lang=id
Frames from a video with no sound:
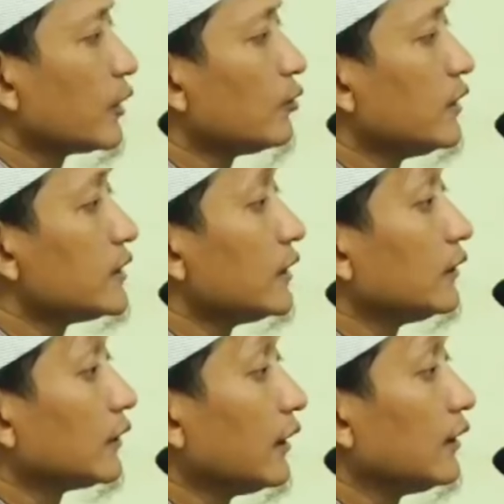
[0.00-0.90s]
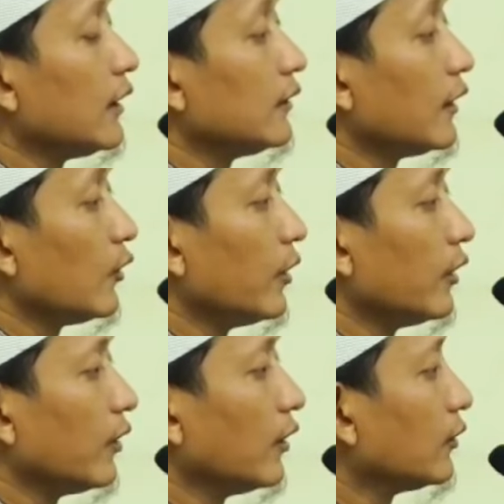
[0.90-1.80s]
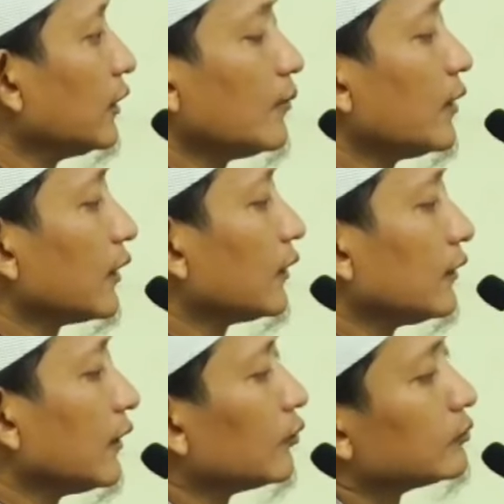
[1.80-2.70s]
itu dicintai dan diridhoi oleh Allah. Dari mana kita tahu?